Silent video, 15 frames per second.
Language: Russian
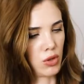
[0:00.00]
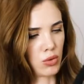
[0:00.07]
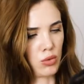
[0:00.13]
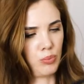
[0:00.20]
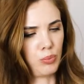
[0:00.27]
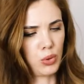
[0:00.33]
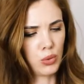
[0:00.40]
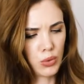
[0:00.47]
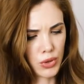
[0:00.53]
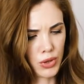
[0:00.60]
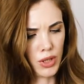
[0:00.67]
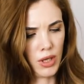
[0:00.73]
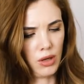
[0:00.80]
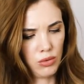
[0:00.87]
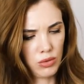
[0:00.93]
Такой
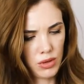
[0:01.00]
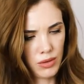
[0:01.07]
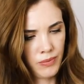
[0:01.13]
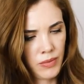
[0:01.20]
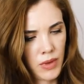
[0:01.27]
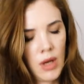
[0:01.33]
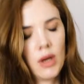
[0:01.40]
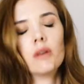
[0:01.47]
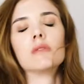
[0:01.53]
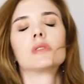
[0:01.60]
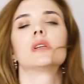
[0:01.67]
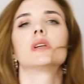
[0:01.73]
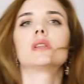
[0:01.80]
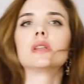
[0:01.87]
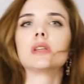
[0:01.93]
плотный лен. Вы
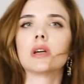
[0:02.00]
знаете,